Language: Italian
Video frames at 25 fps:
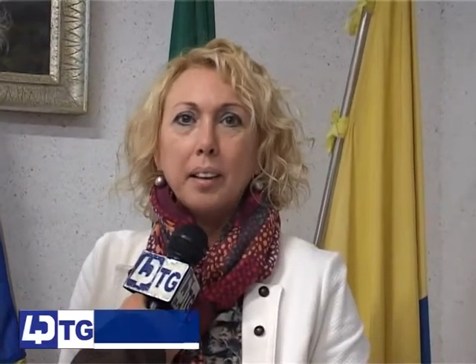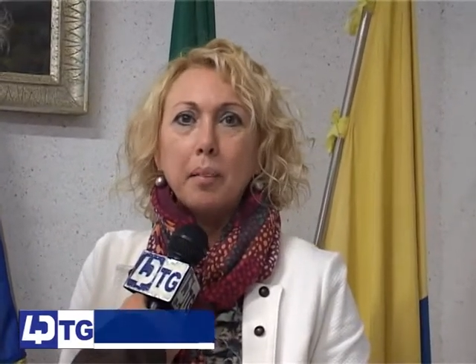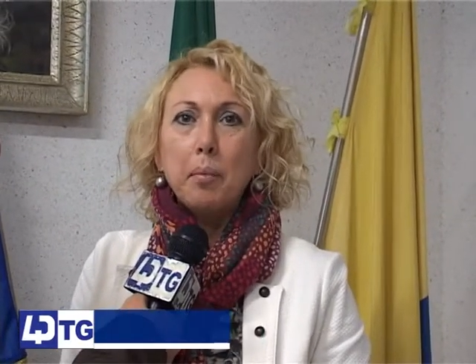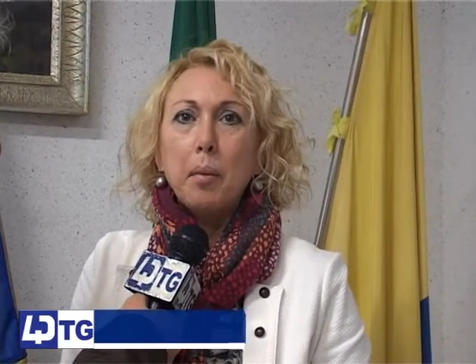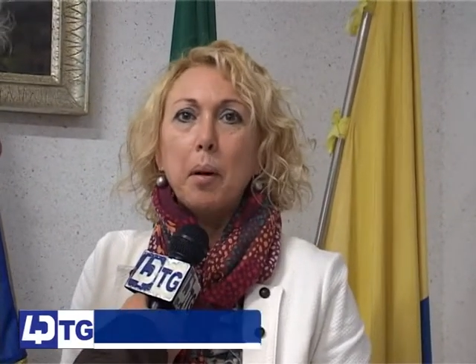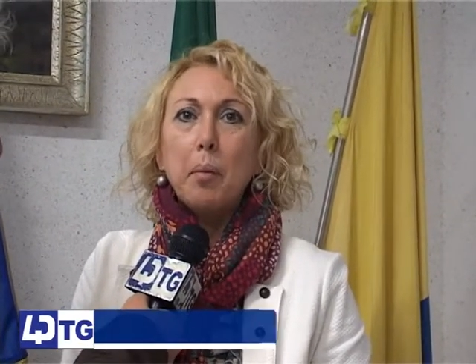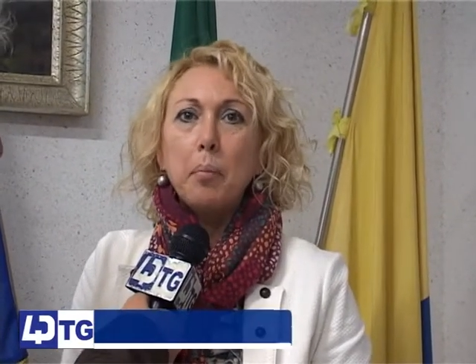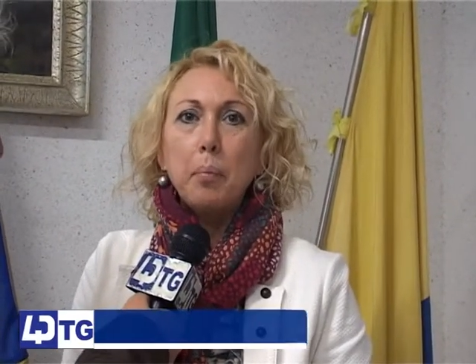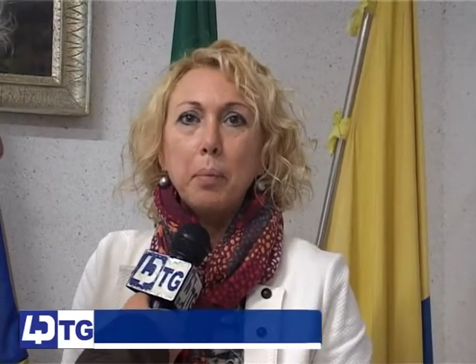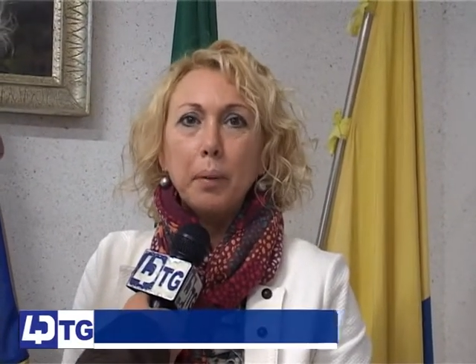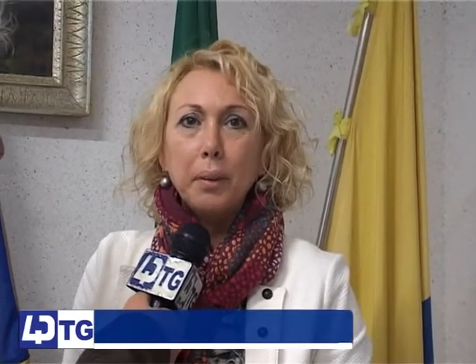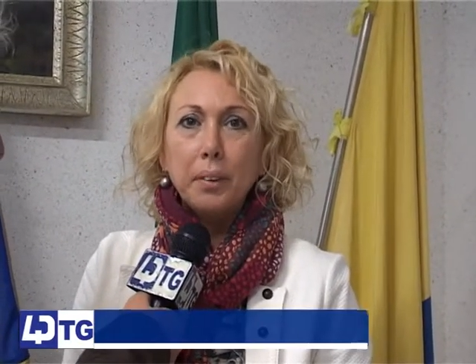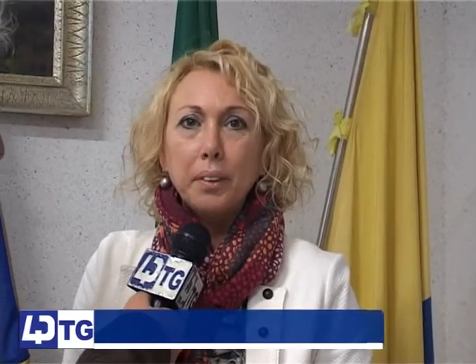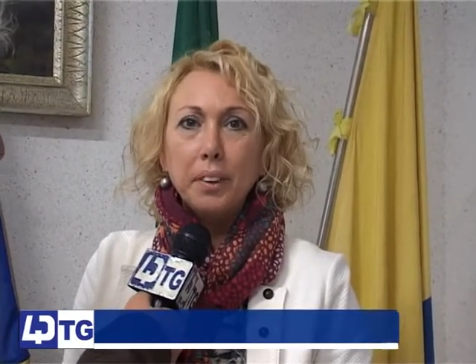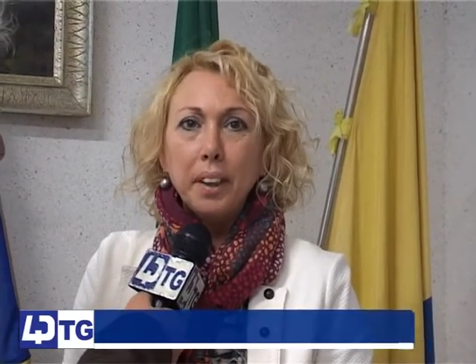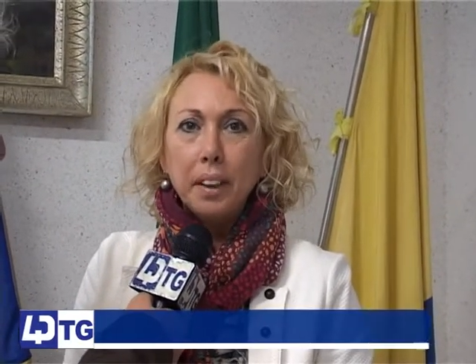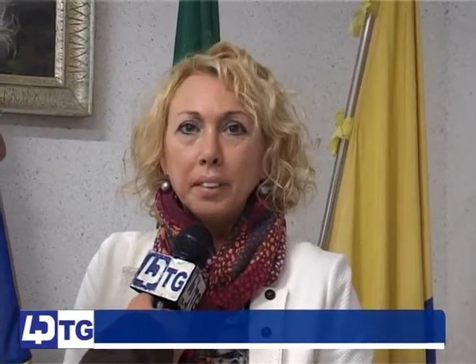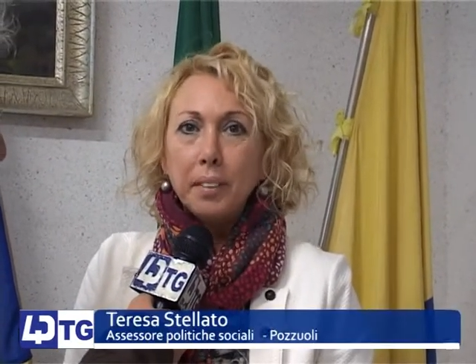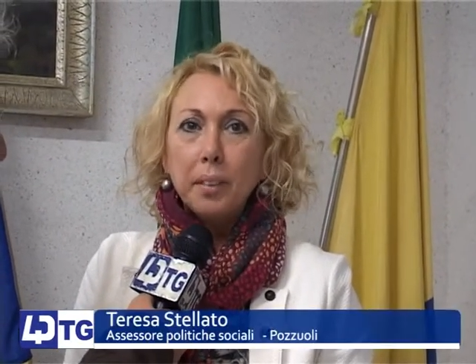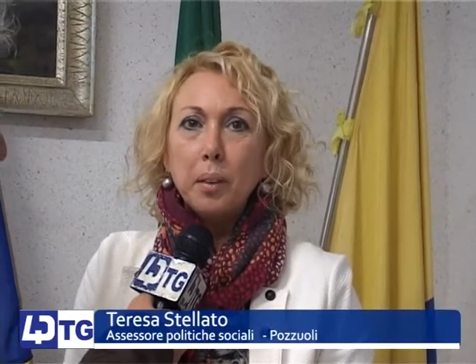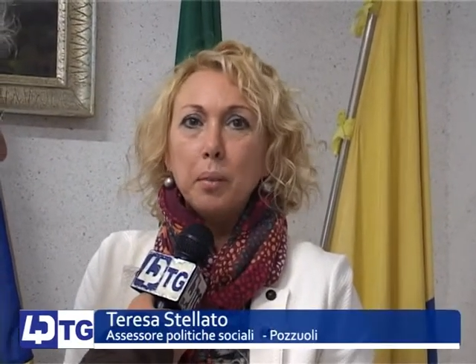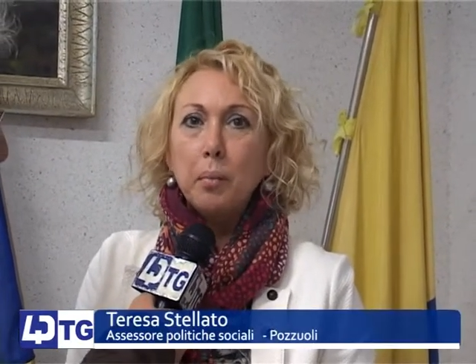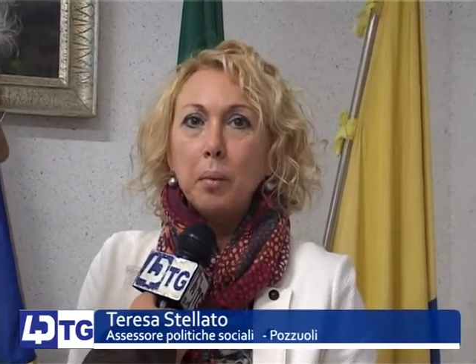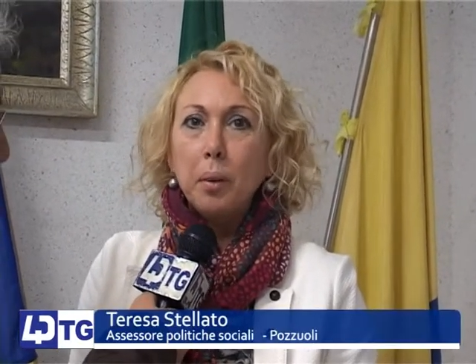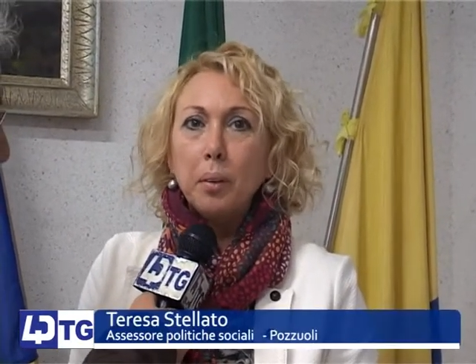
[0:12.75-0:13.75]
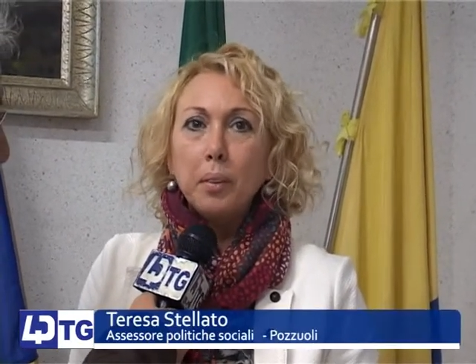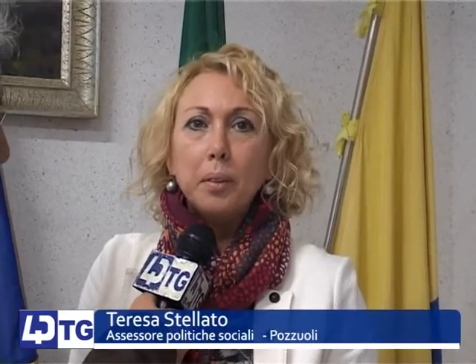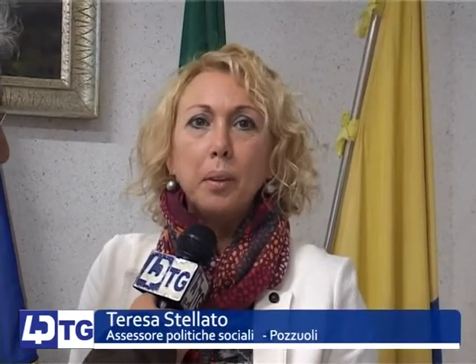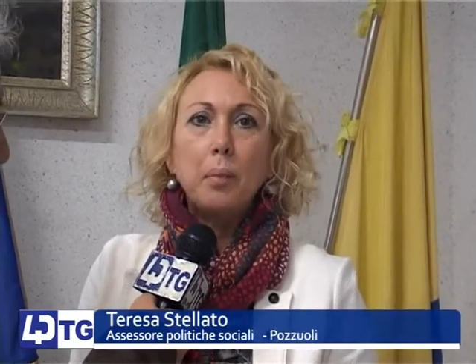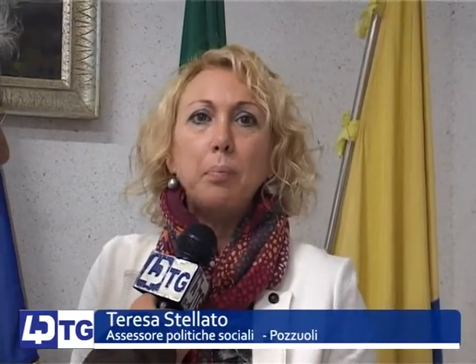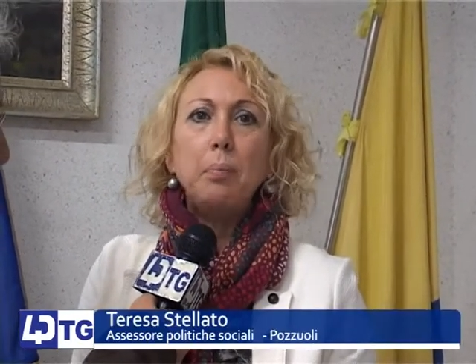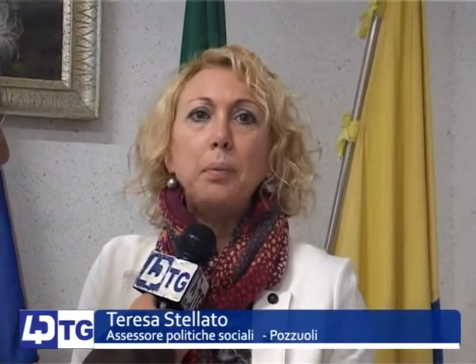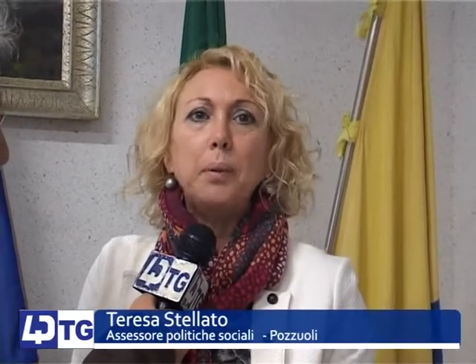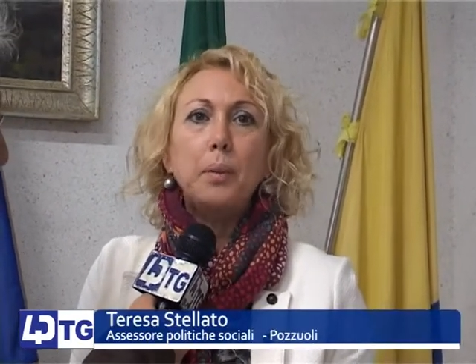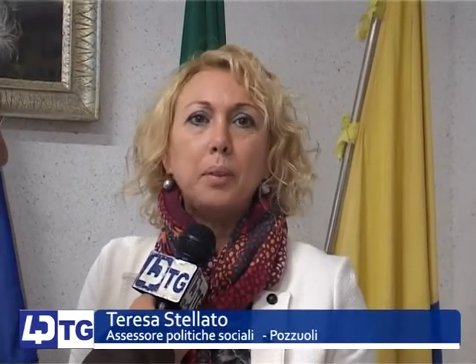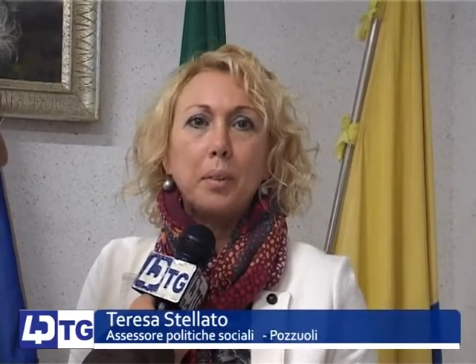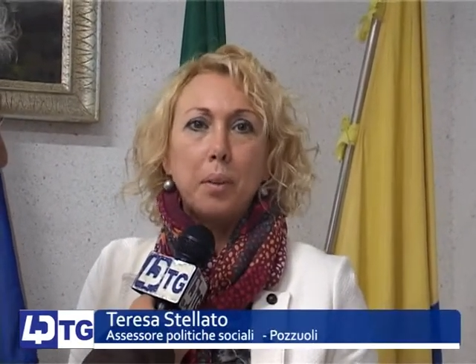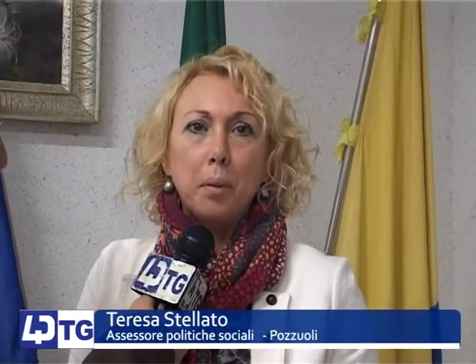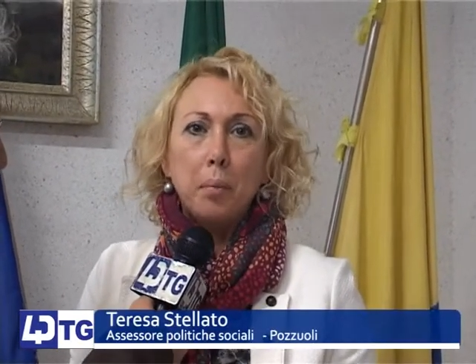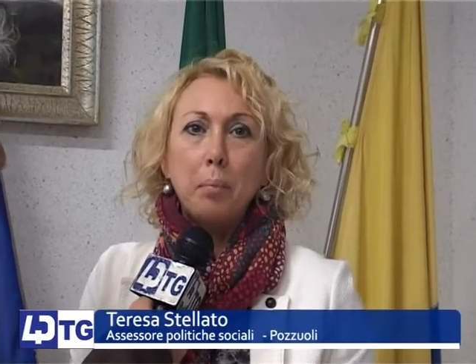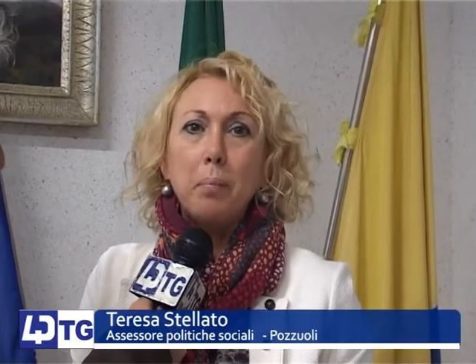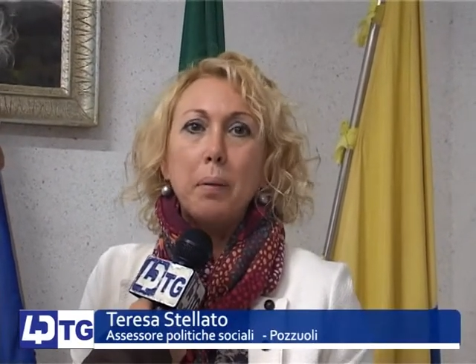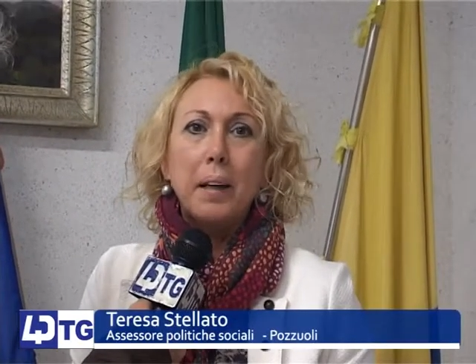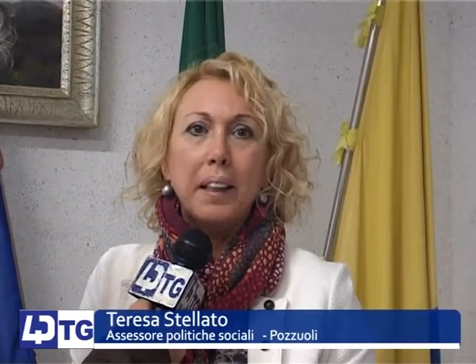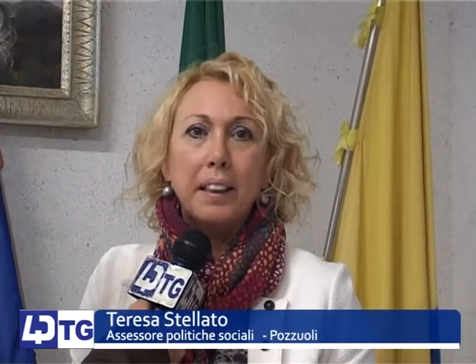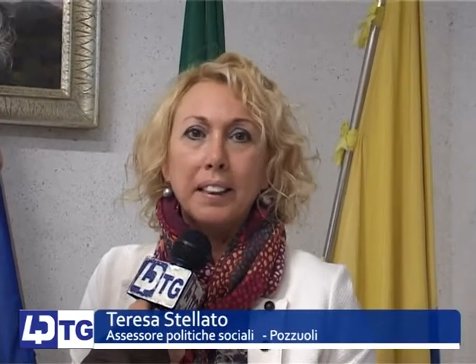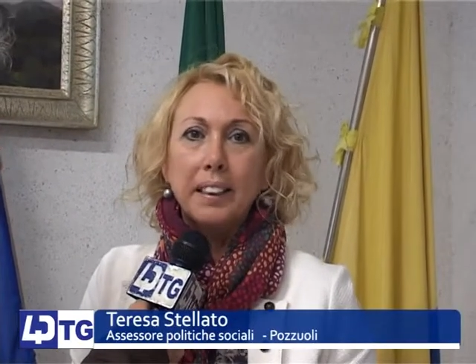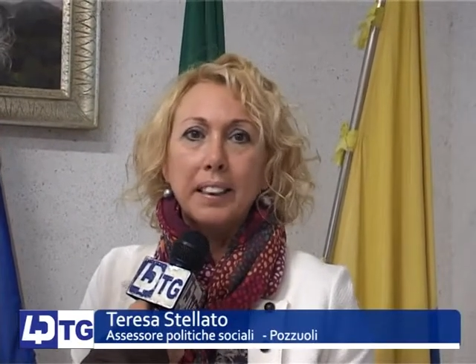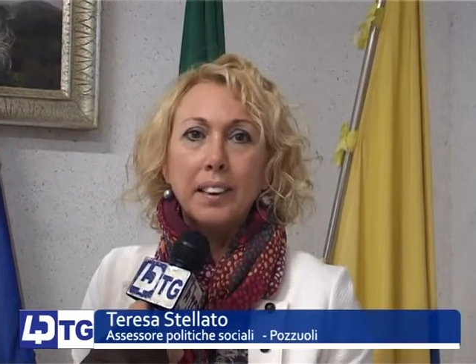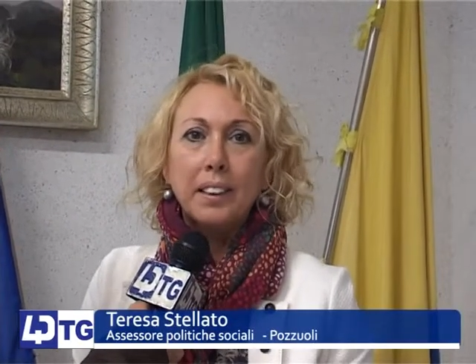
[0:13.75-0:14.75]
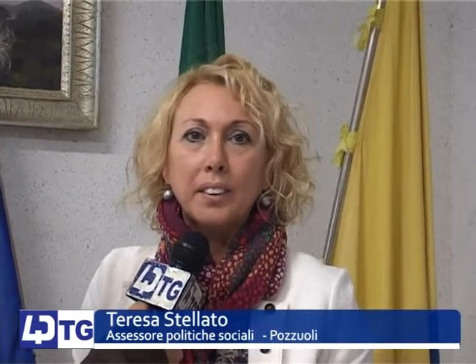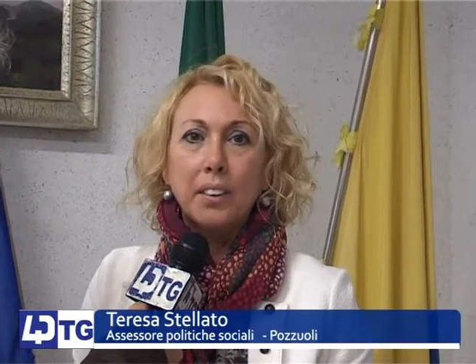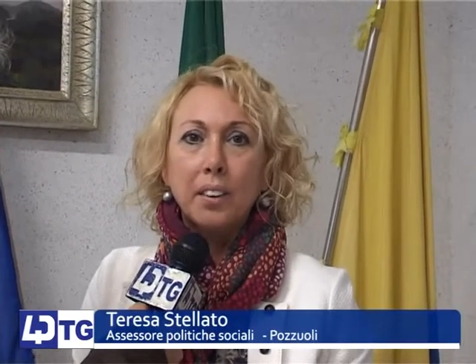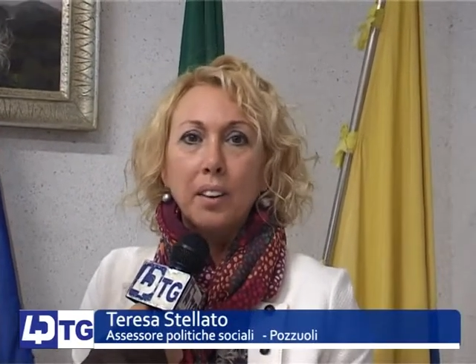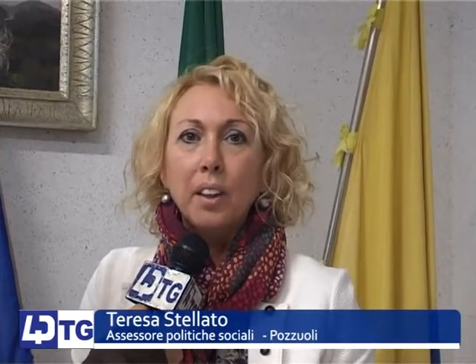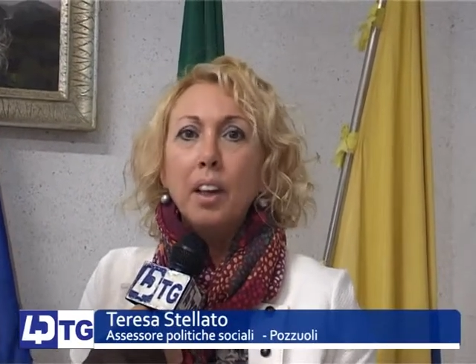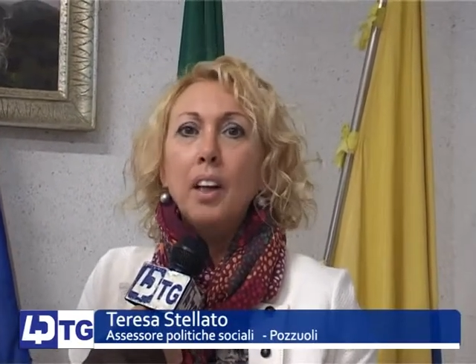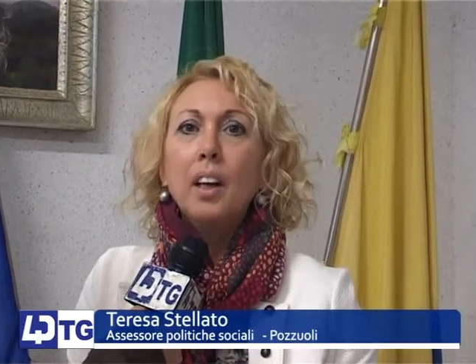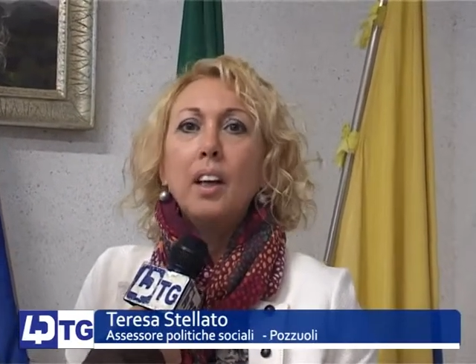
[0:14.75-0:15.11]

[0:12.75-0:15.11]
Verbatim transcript: ma un progetto molto più complesso,